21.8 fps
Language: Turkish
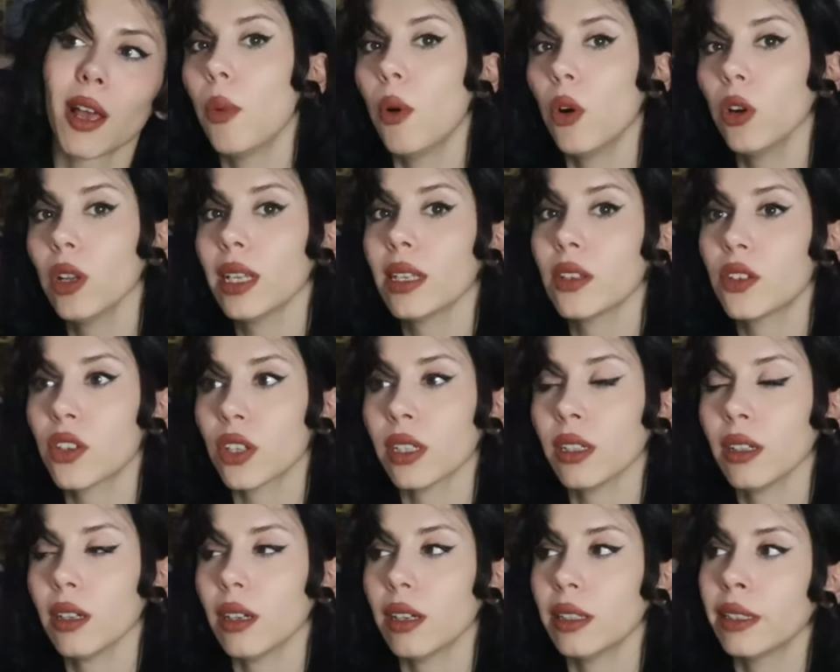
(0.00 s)

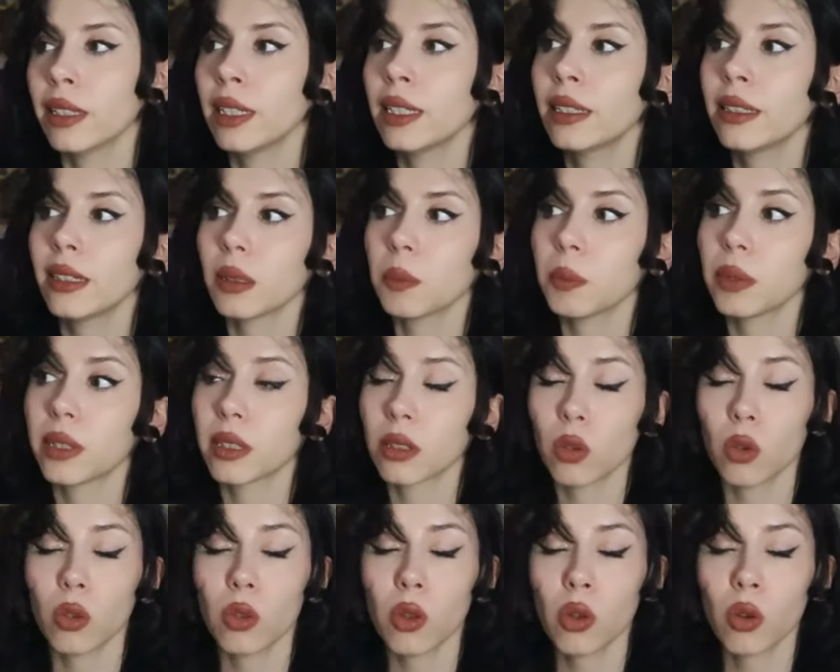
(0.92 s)
Böylece analitik
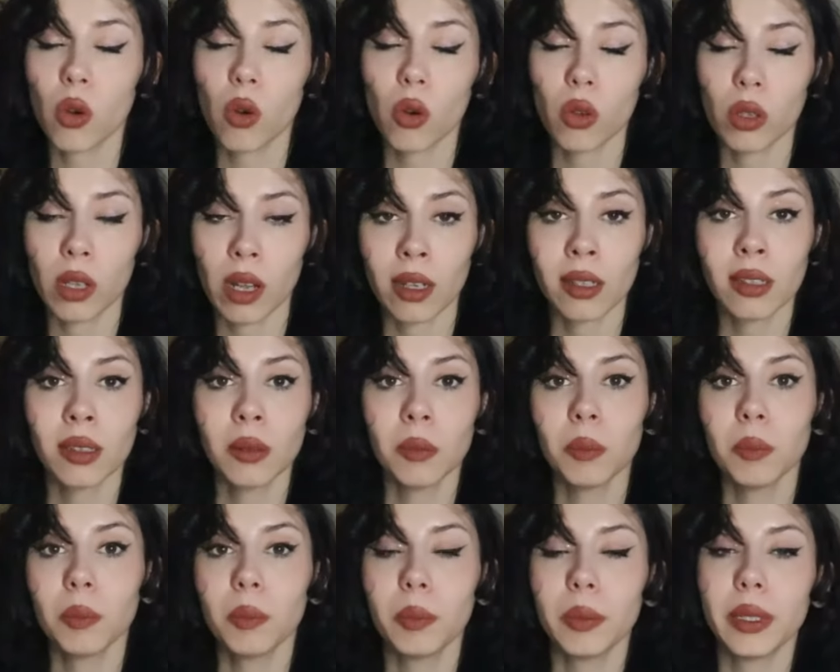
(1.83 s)
psikolog olan
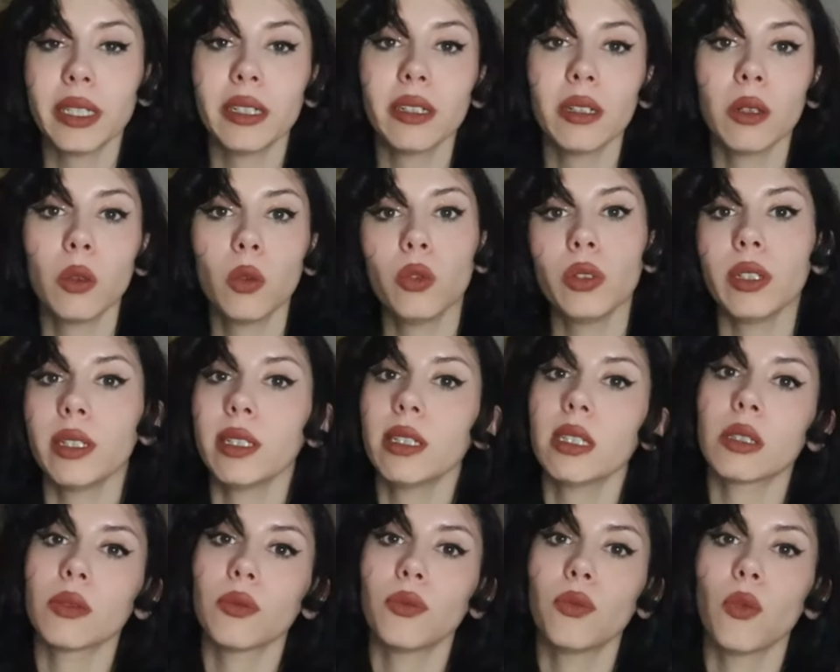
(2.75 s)
Mary
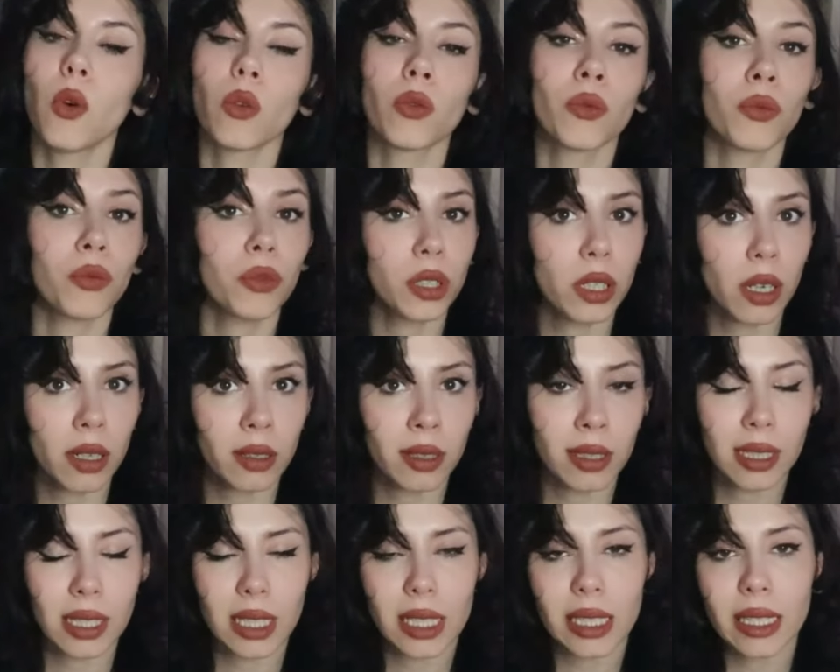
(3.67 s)
Louise von
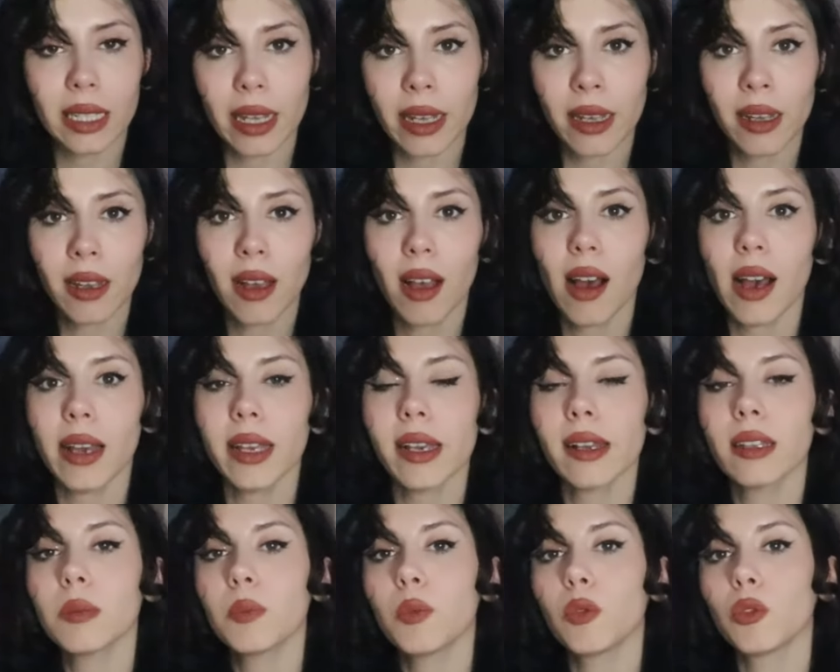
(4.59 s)
Franz ile
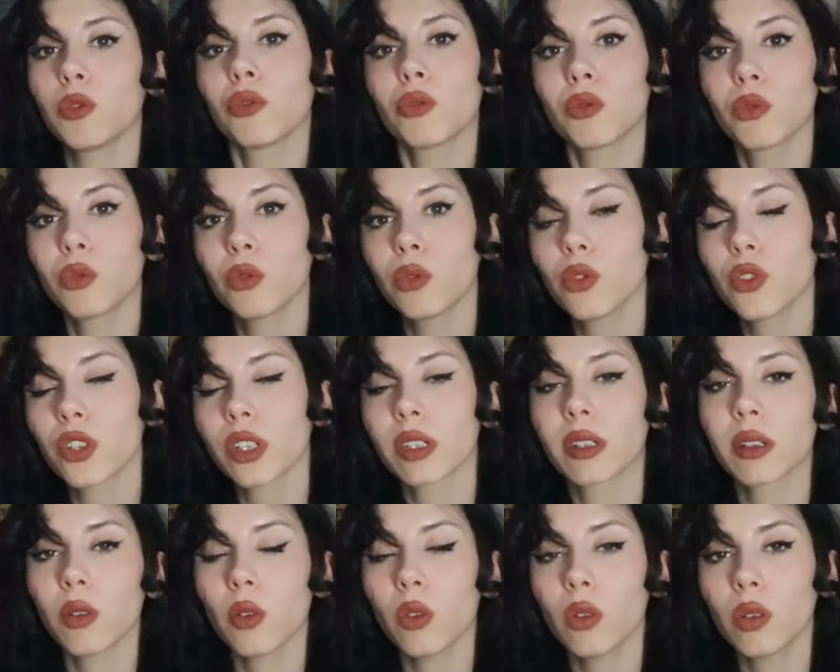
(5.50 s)
hayat boyu
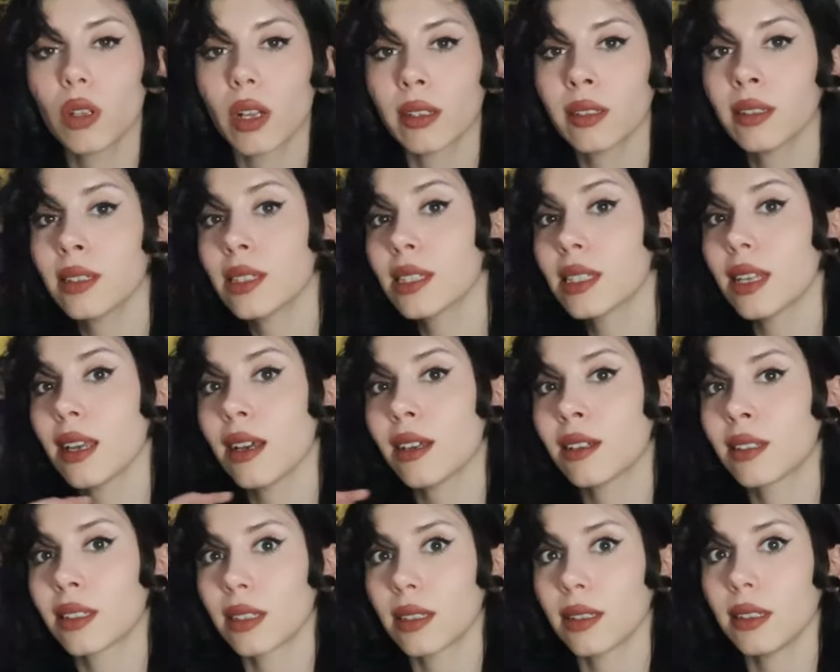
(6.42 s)
sürecek olan
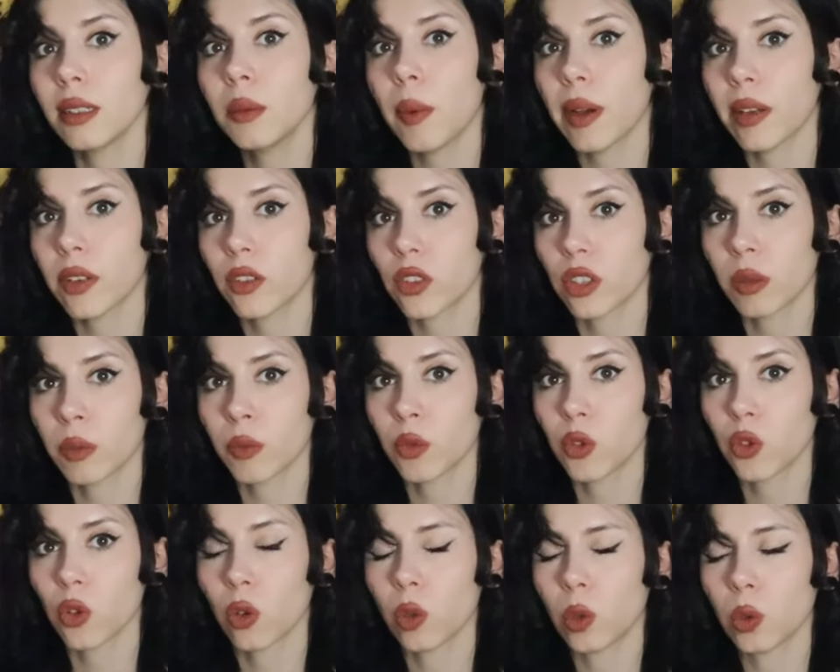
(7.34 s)
seansları
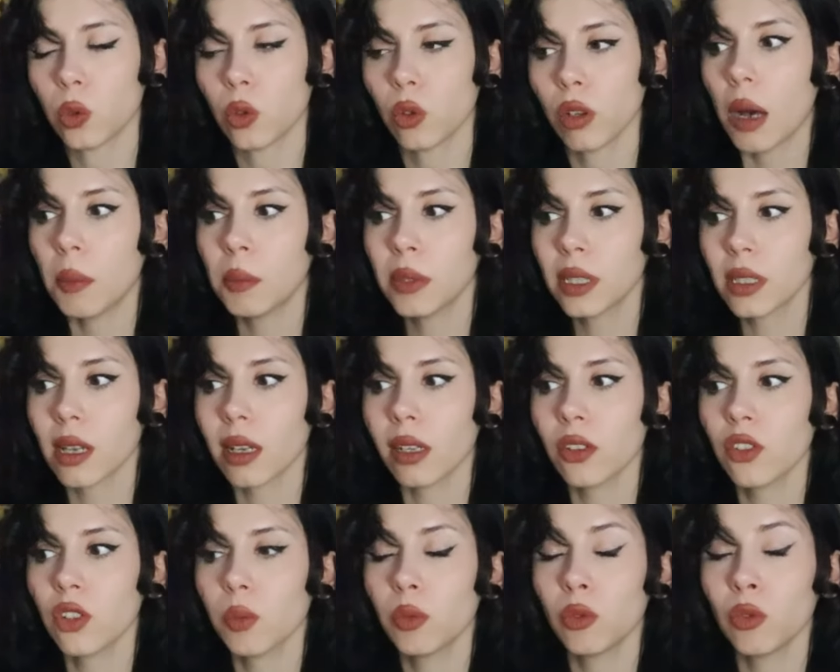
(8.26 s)
başlamış oldu. Ama
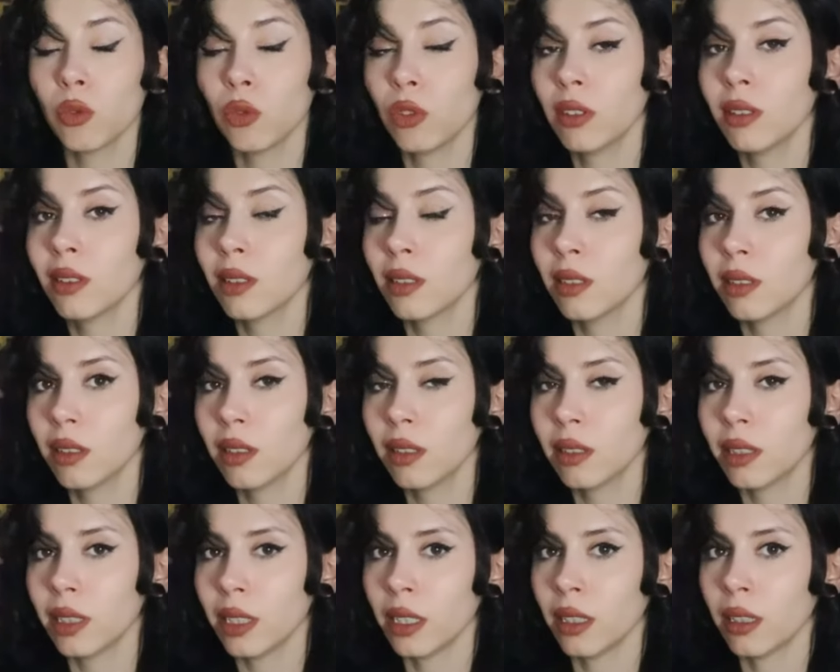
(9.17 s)
sadece bununla
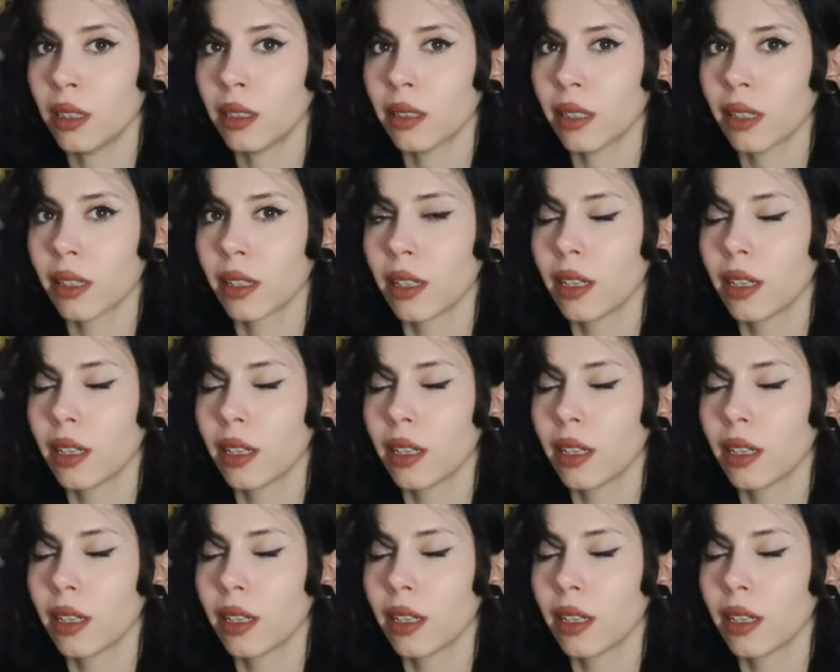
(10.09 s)
sınırlı değildi.